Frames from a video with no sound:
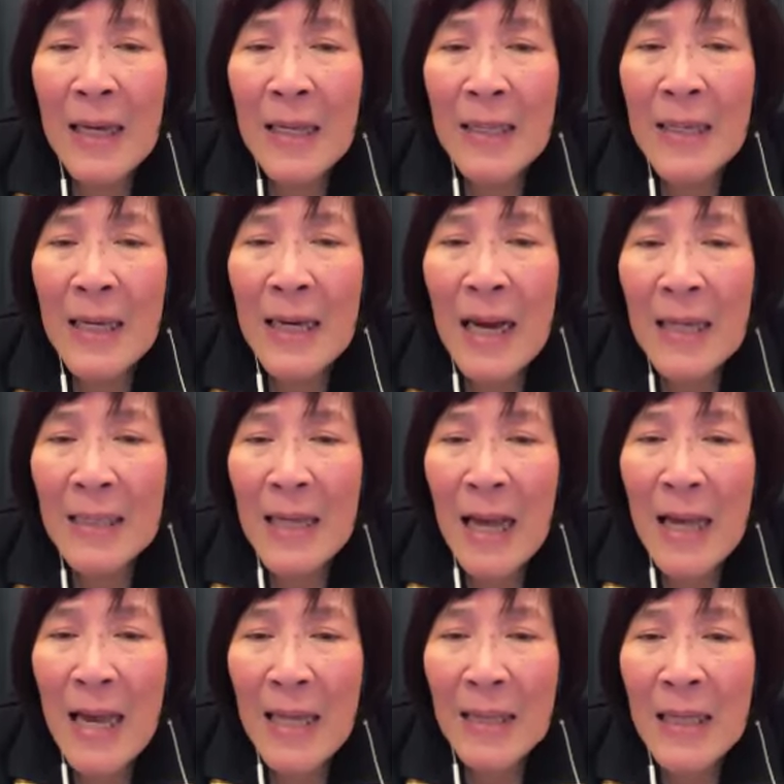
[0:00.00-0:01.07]
Jika
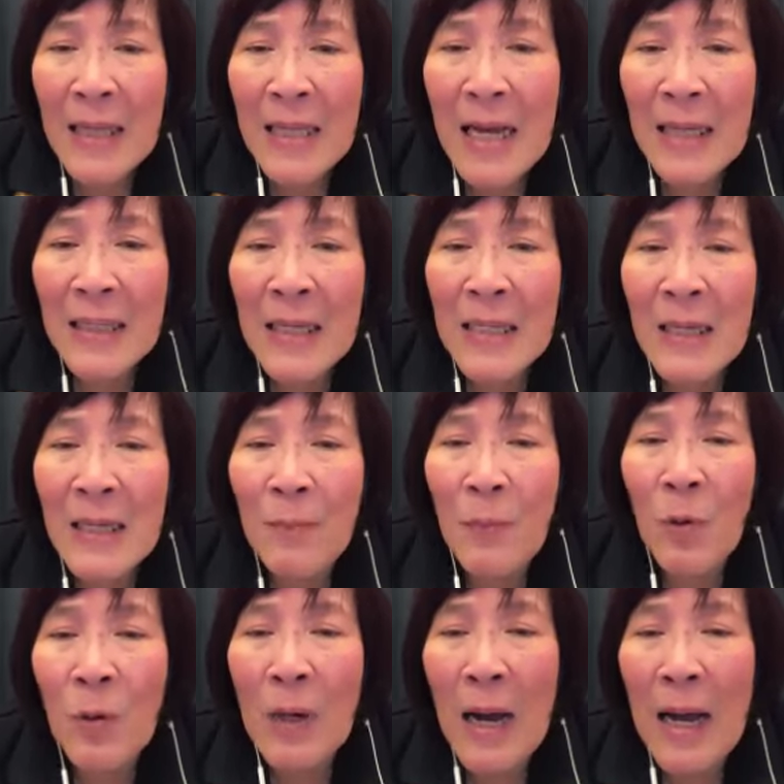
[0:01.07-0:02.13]
saya tidak
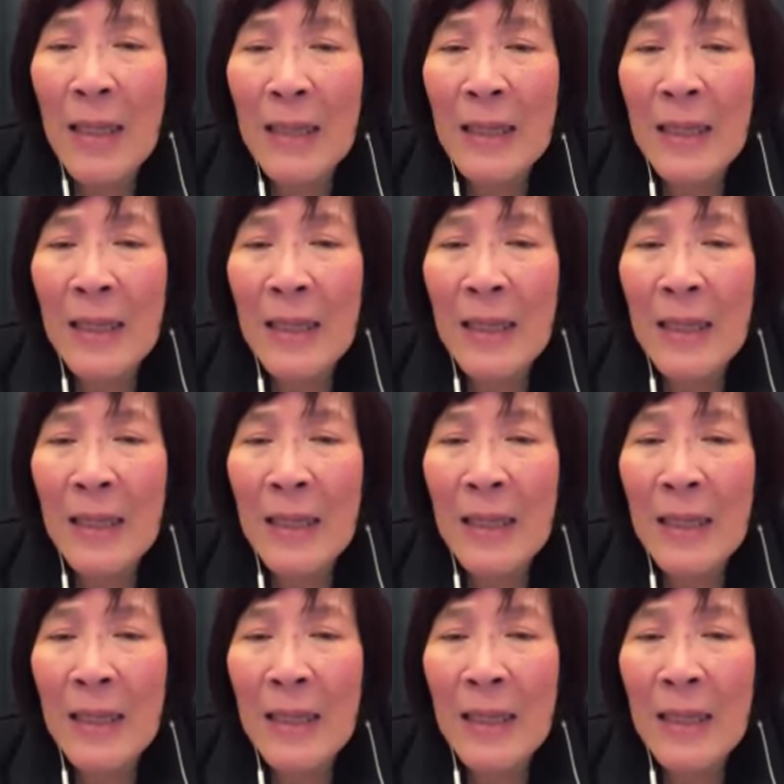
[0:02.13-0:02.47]
disembuhkan,